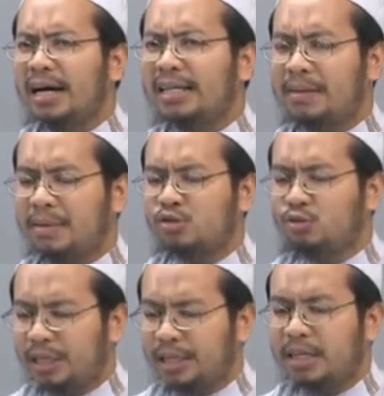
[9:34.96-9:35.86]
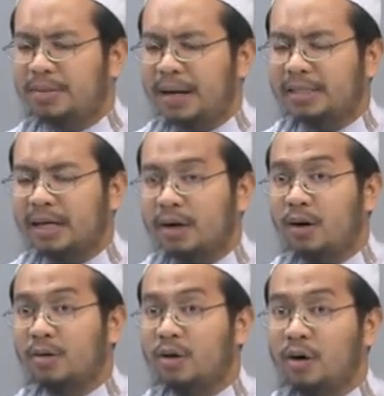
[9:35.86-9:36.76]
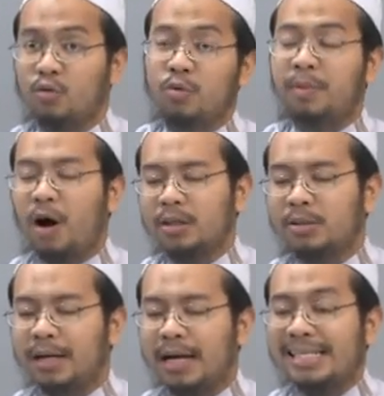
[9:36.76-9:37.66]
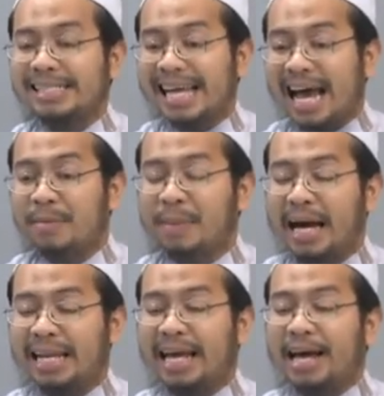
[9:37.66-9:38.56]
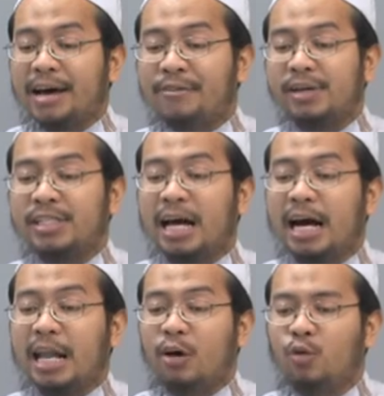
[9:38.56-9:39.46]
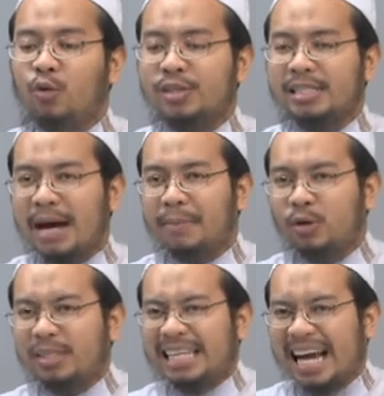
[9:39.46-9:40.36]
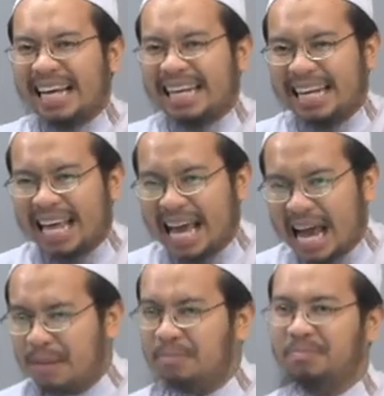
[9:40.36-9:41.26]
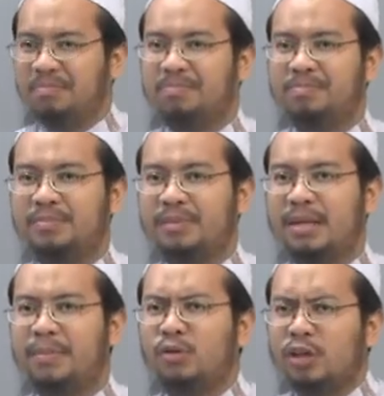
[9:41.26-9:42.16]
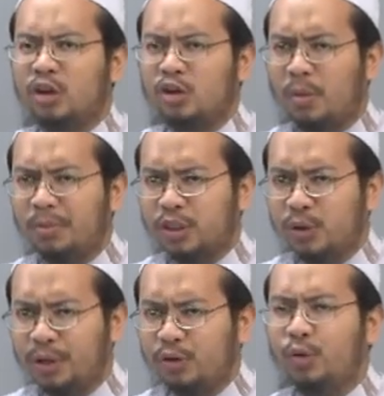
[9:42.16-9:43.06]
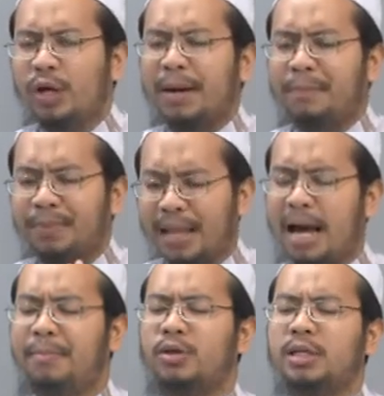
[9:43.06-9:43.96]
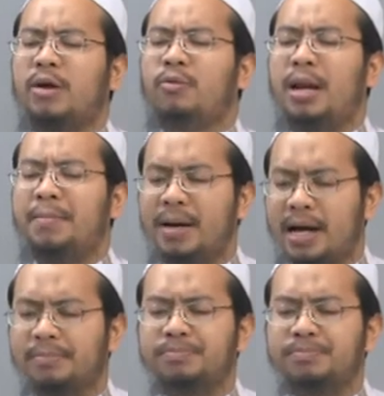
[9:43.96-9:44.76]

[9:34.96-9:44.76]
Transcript: น้ำอสุจิที่มาจากของของคุณพ่อใช่ไหมฮะสร้างมาเนี่ยฟยาลาหูสร้างมนุษย์จากน้ำแต่มนุษย์จะต้องดำรงชีวิตอยู่ด้วยกับน้ำเราใช้คำว่าอันมะ